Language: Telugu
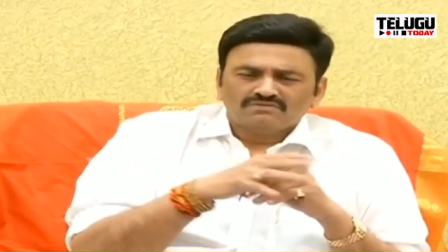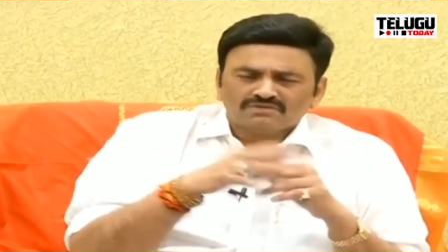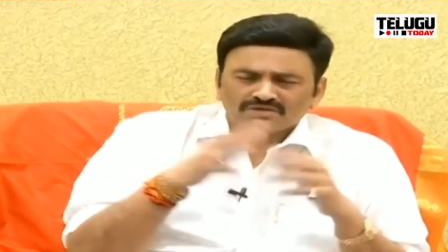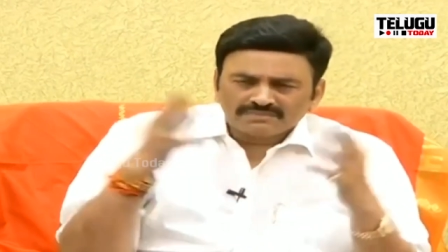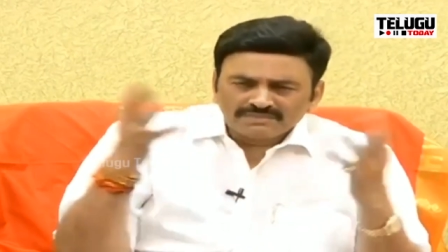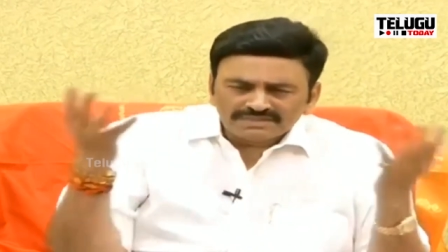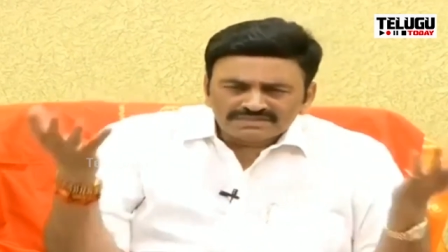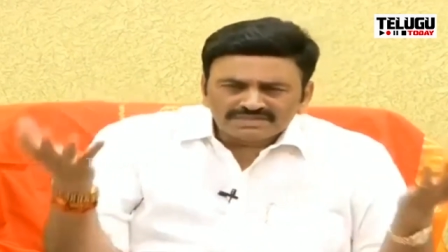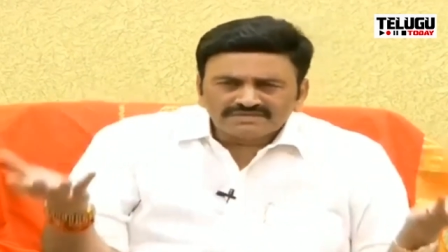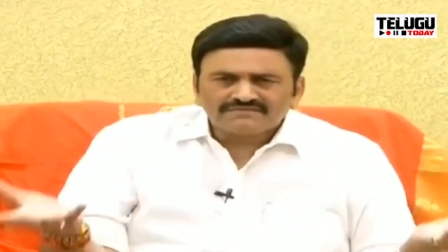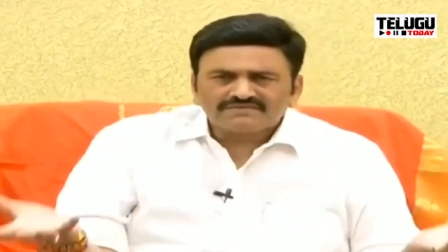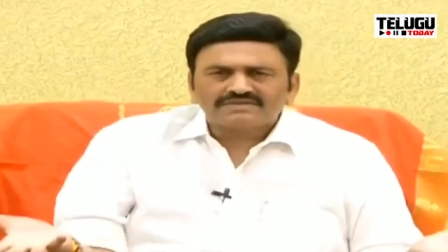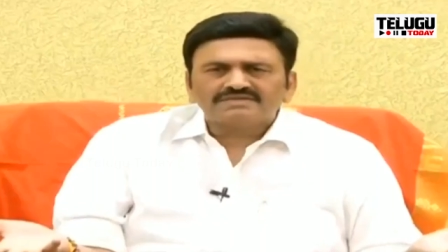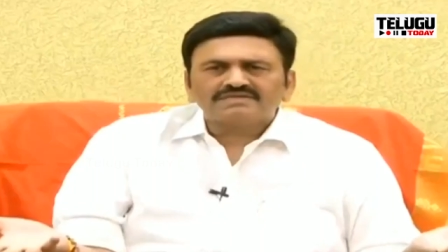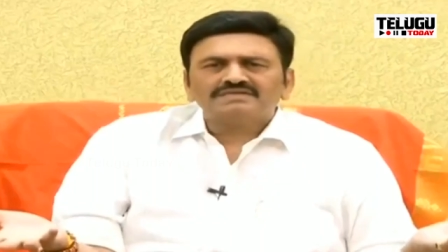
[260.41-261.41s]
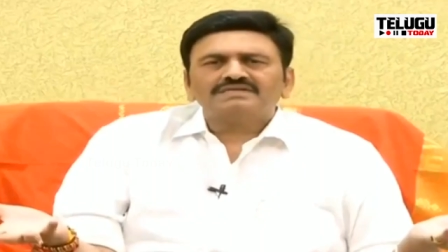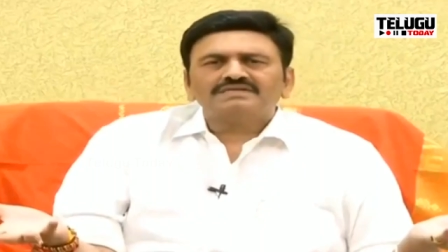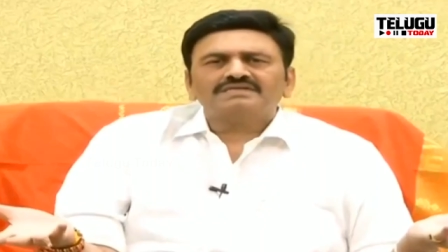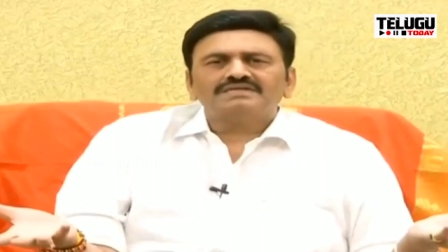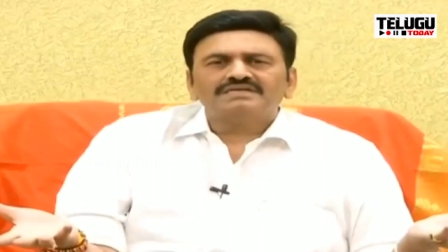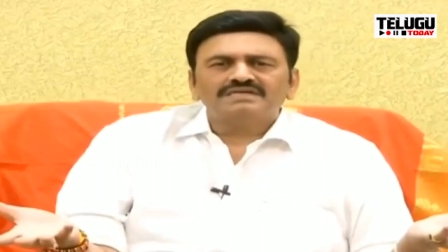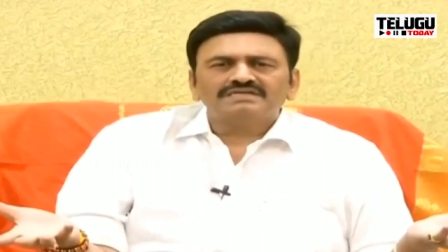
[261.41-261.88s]
ఒక మంచి
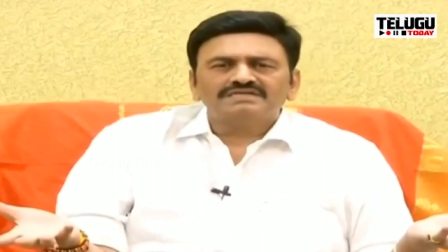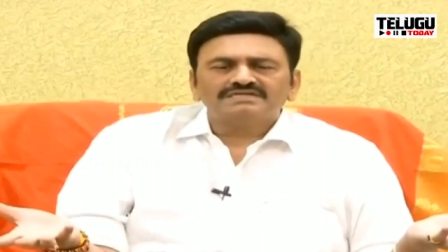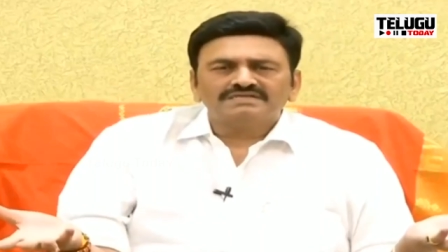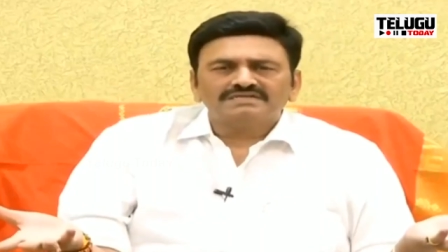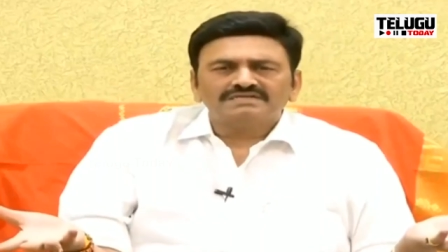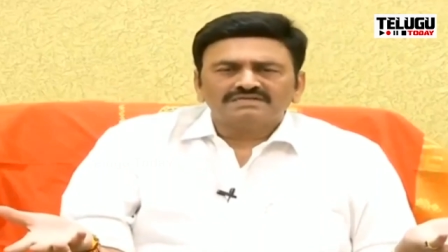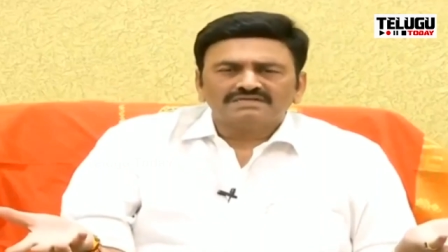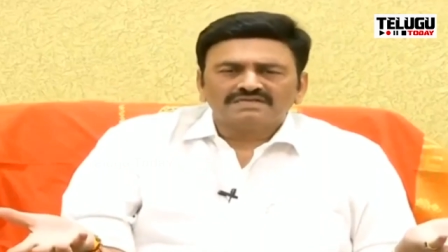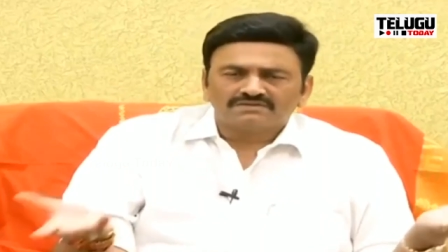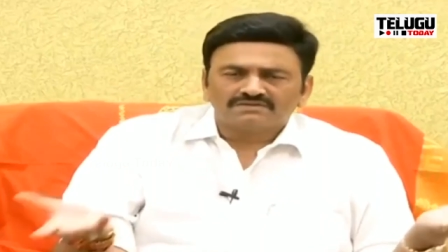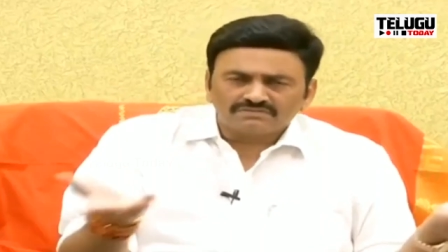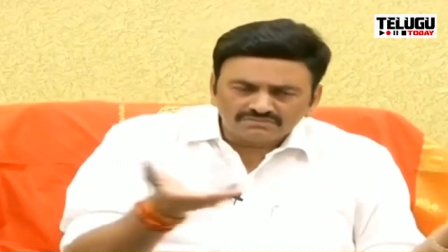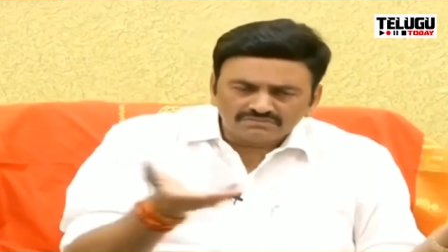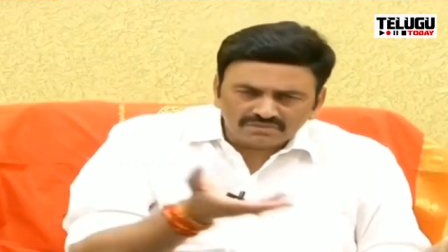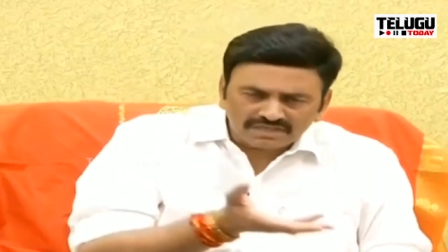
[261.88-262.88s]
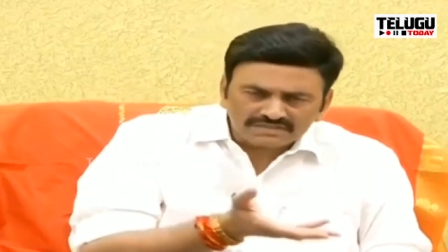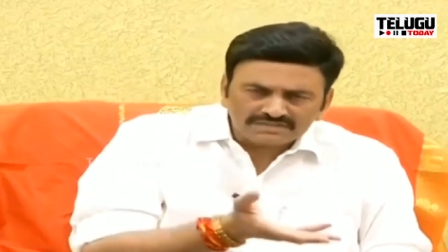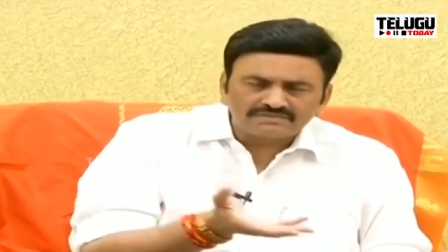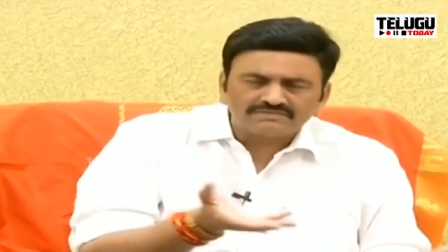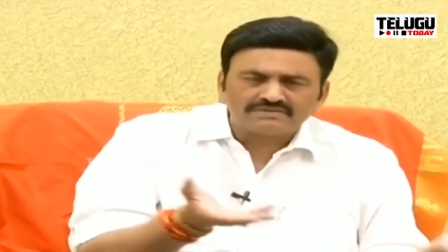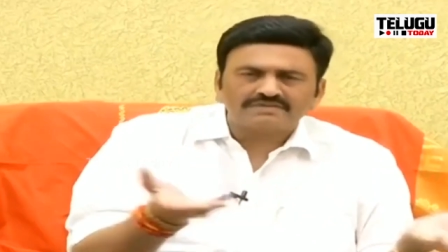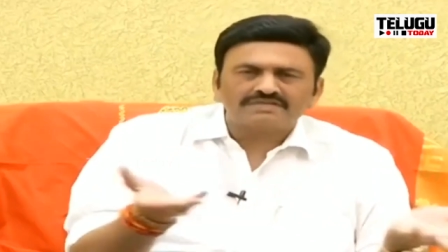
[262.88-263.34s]
ఇన్ఫ్రాస్ట్రక్చర్ క్రియేట్ చేయండి ఆ రొద్దుల
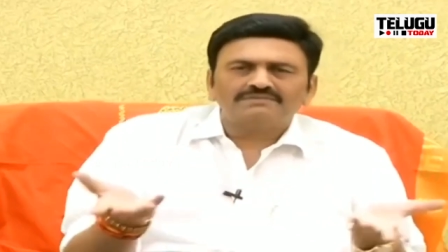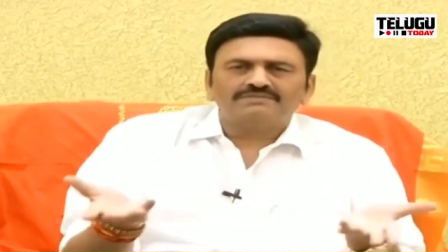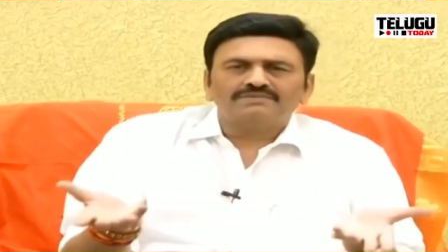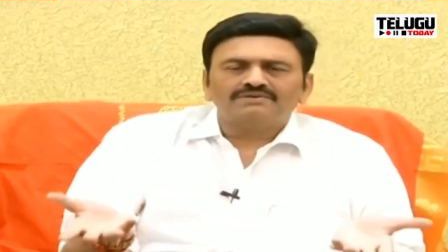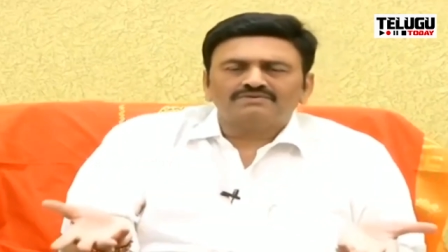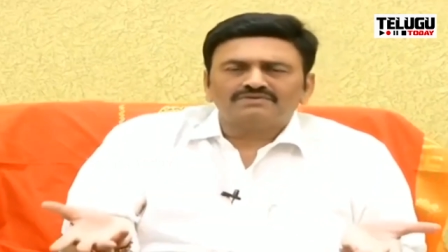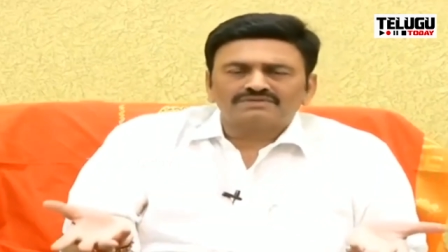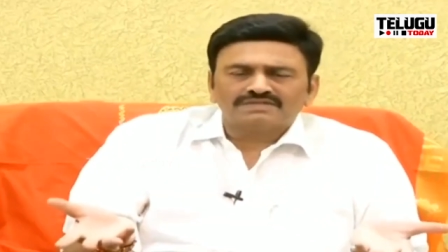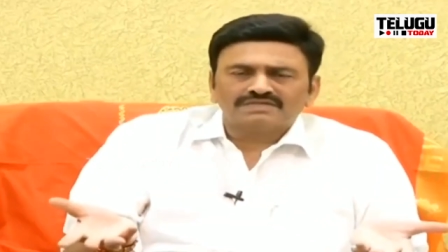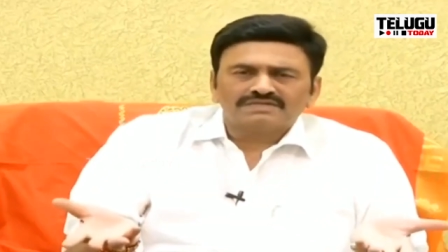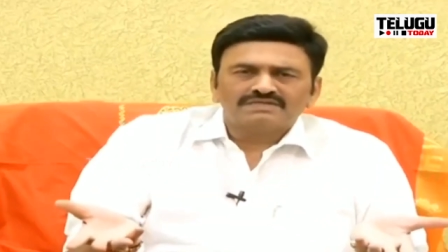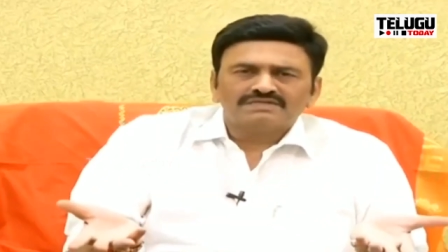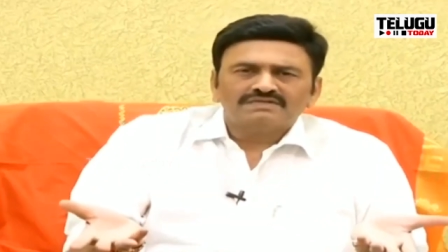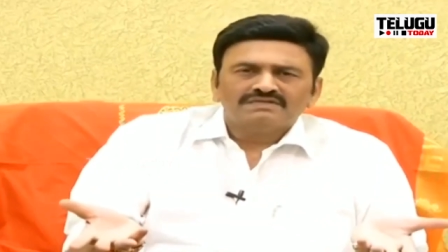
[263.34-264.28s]
ఆశీర్వాదాలు మనకు వస్తాయి